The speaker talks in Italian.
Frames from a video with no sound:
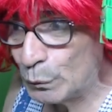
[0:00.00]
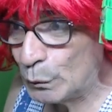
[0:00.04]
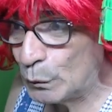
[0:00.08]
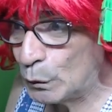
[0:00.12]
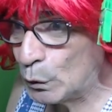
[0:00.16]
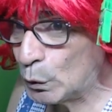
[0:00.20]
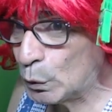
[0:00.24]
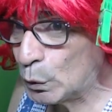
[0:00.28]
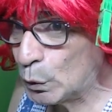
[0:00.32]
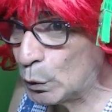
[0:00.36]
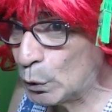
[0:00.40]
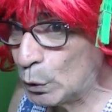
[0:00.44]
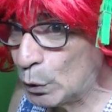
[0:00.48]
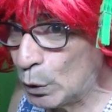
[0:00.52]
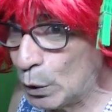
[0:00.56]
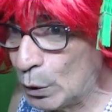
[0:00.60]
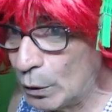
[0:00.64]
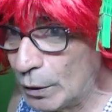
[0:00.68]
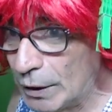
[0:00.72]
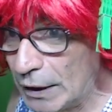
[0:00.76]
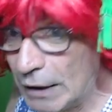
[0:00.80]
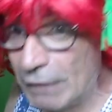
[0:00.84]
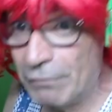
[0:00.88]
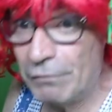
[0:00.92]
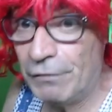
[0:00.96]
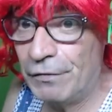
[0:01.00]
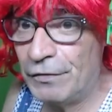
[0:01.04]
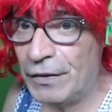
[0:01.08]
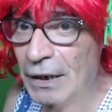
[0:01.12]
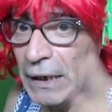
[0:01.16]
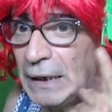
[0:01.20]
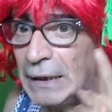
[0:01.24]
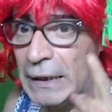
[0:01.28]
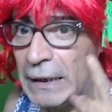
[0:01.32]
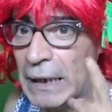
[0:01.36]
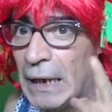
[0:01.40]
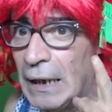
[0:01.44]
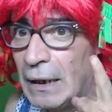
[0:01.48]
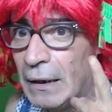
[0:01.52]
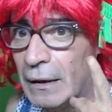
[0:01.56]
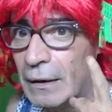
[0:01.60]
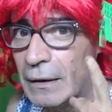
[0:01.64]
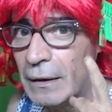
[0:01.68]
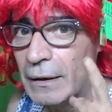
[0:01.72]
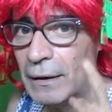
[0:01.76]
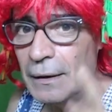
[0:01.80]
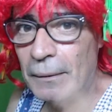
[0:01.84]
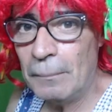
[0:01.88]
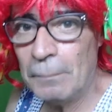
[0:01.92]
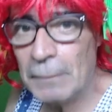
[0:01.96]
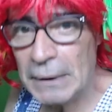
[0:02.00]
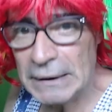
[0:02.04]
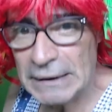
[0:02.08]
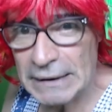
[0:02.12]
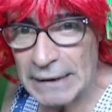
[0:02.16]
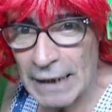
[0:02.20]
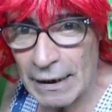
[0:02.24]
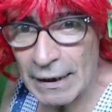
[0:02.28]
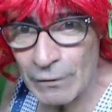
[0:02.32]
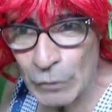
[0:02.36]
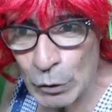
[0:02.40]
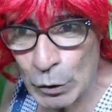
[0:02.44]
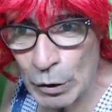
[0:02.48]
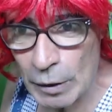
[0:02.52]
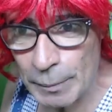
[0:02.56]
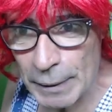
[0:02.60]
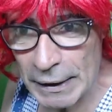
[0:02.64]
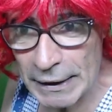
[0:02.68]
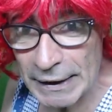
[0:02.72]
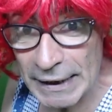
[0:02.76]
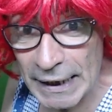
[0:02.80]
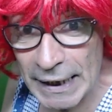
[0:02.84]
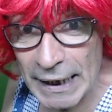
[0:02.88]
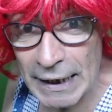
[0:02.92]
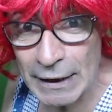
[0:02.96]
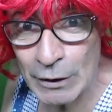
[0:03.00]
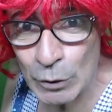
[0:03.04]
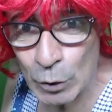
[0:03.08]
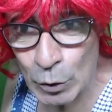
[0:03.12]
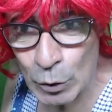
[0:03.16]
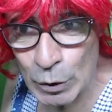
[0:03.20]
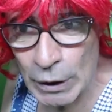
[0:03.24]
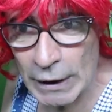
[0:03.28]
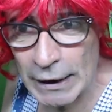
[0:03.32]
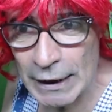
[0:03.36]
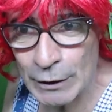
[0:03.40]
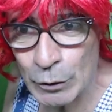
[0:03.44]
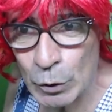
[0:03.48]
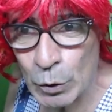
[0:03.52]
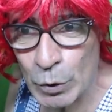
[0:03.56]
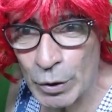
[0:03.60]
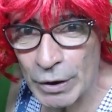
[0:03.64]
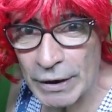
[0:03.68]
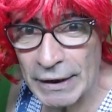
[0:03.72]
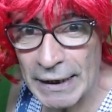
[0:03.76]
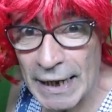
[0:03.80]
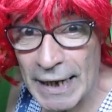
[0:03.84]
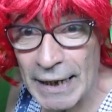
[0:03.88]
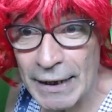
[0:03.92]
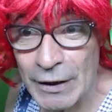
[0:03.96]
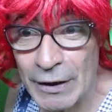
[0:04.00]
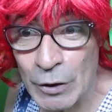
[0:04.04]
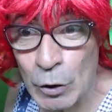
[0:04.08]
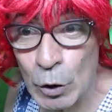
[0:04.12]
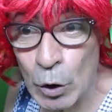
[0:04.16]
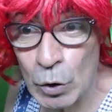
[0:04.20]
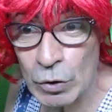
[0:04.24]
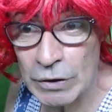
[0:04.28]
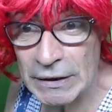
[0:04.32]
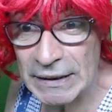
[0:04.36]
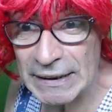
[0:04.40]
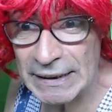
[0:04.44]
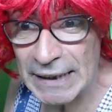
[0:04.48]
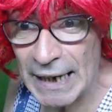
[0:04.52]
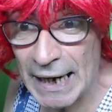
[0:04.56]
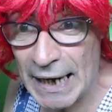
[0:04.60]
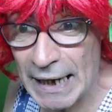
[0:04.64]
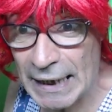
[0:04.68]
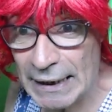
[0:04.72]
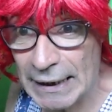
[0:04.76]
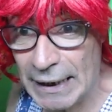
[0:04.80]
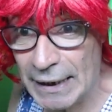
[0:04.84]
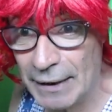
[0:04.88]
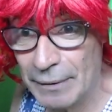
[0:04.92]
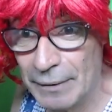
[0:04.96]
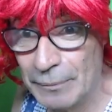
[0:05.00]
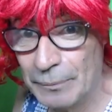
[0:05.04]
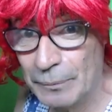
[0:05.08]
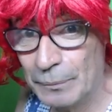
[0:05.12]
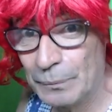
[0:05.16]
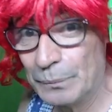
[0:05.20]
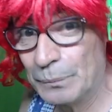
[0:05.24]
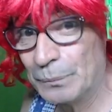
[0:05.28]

tutto. Infine mi stavo dimenticando della torta noziale.